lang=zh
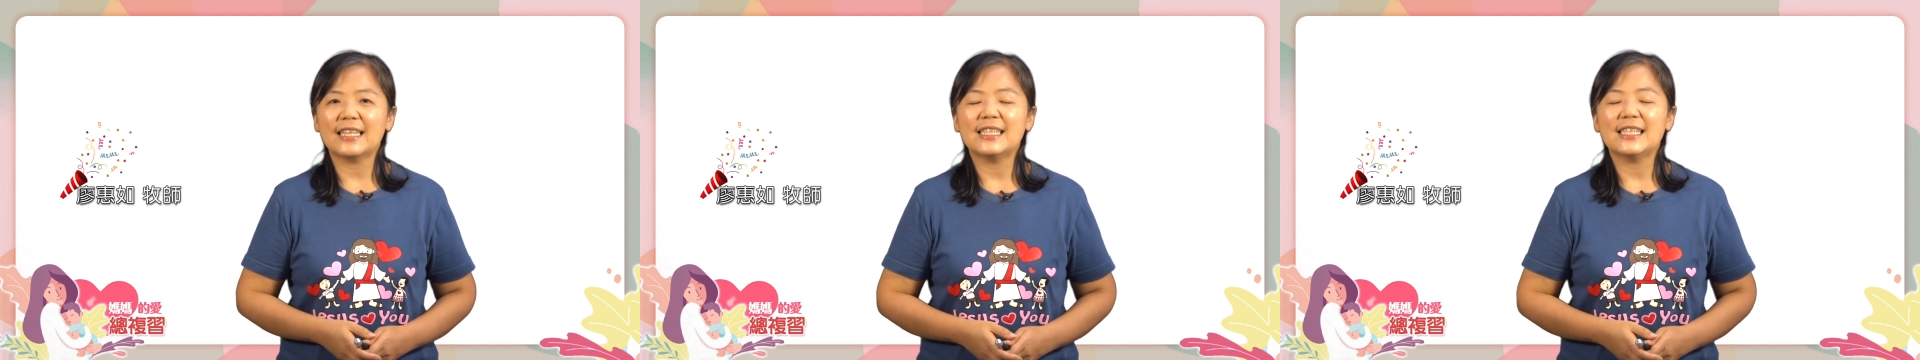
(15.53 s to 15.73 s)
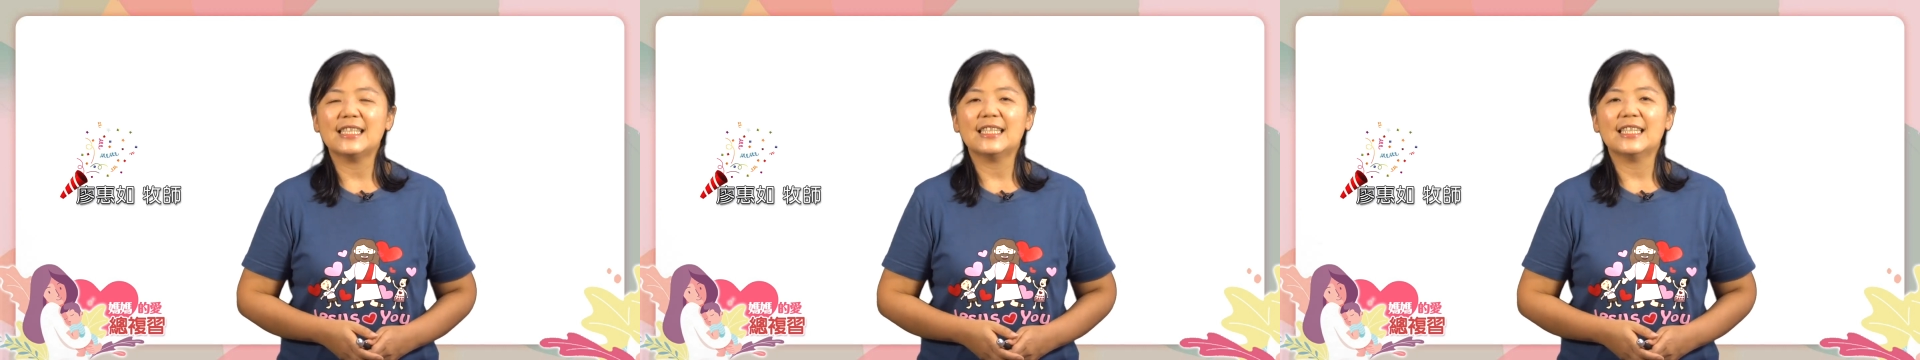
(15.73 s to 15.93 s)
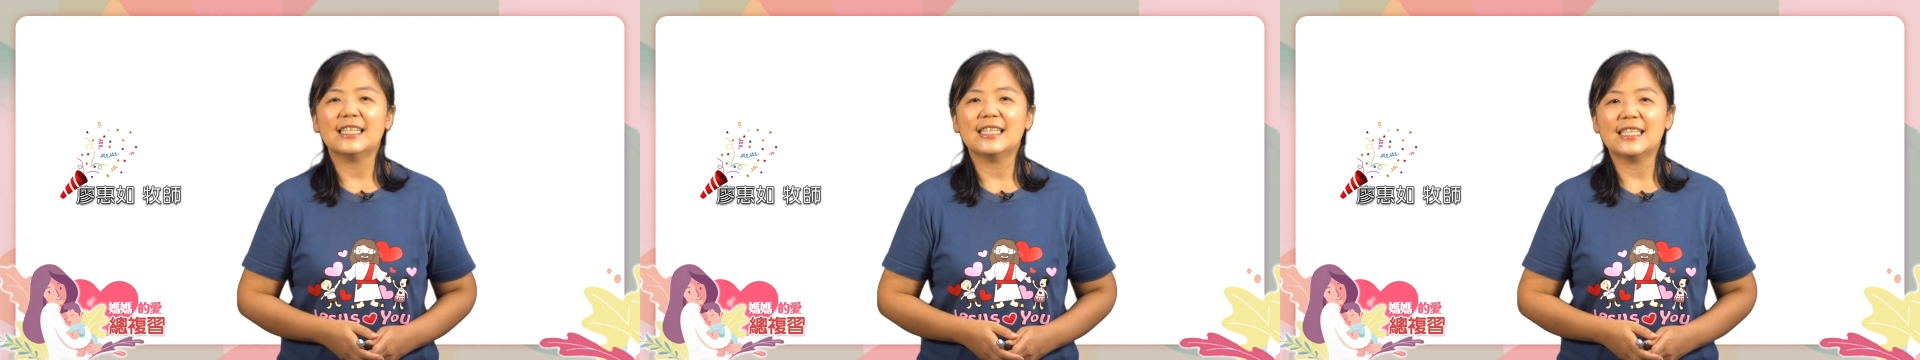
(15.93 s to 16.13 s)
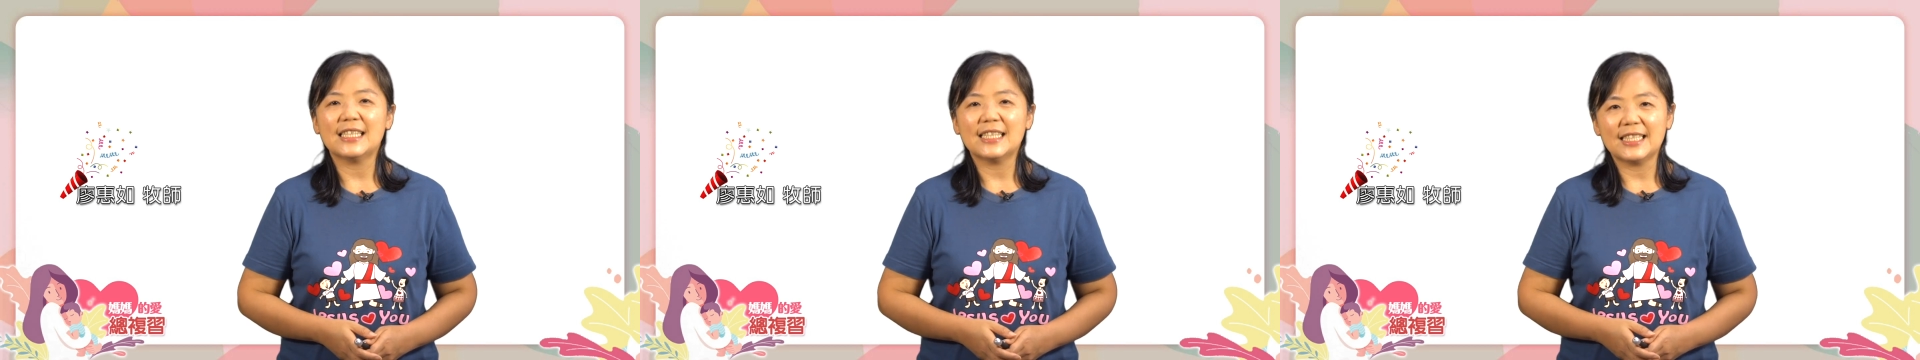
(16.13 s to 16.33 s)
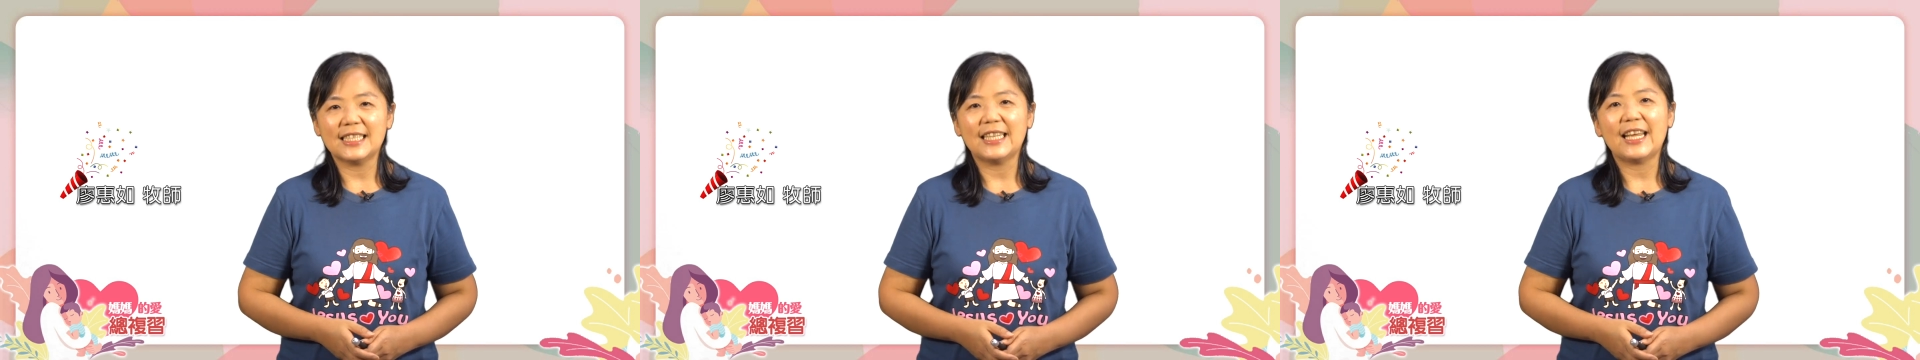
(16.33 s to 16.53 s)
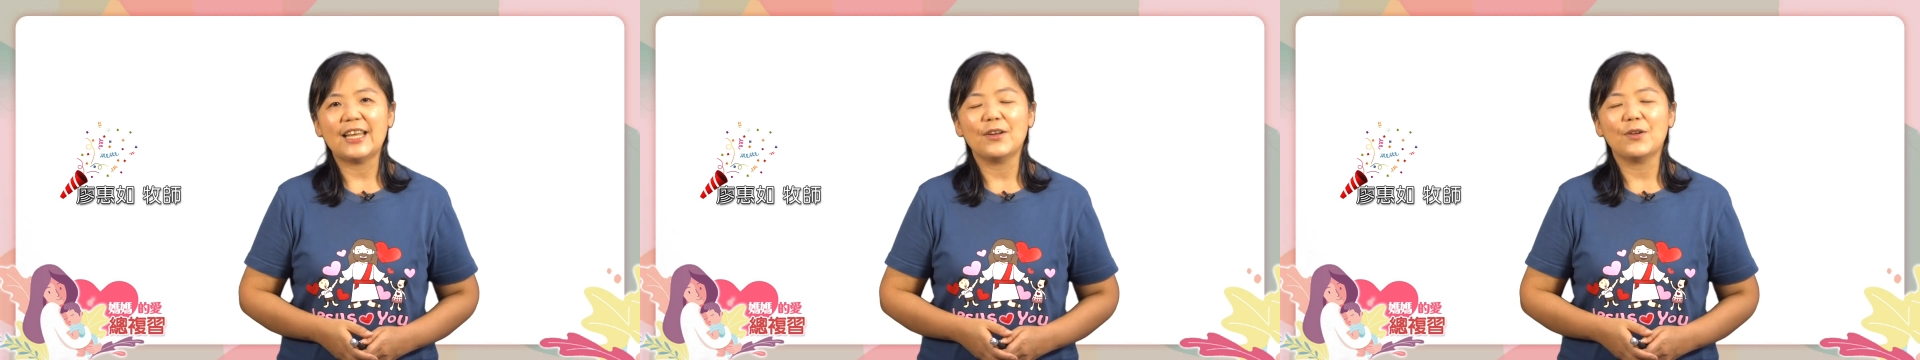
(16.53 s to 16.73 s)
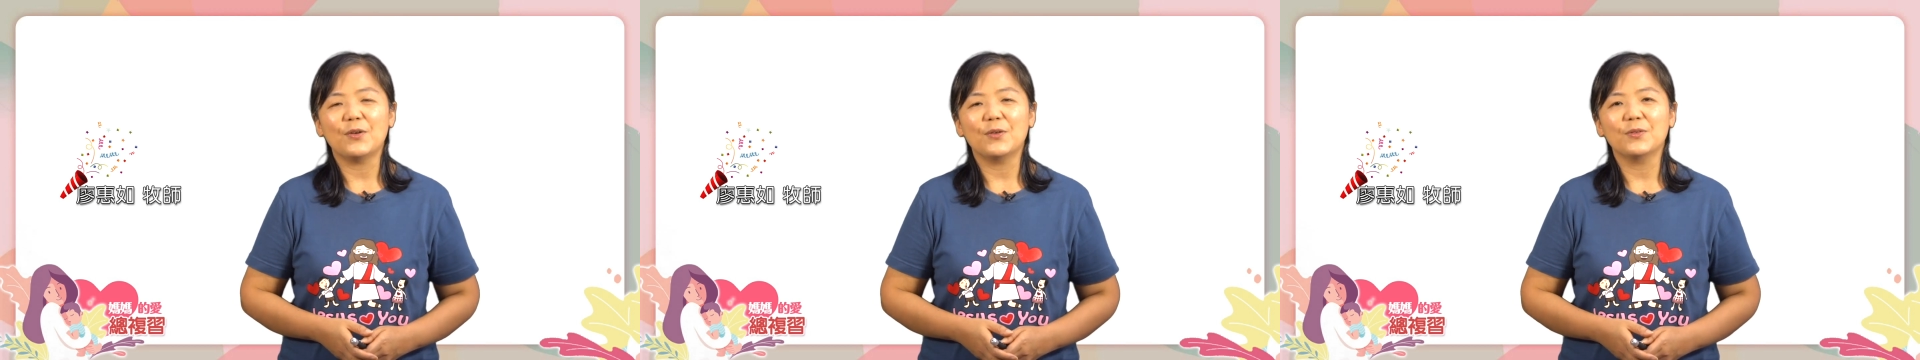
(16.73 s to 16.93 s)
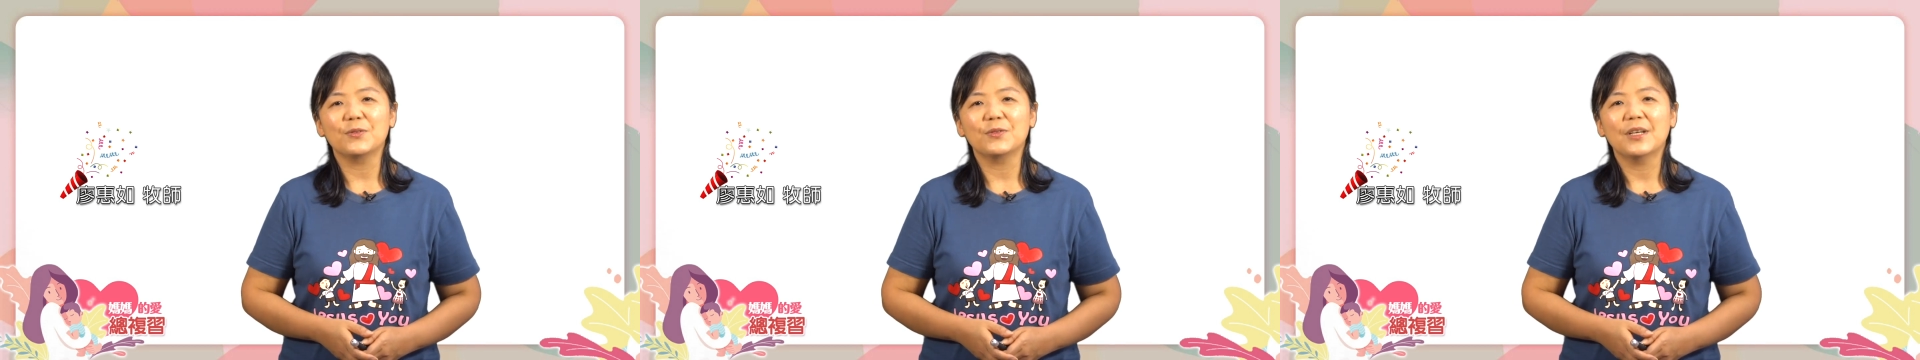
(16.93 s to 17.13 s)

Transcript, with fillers: 一季的信息内容。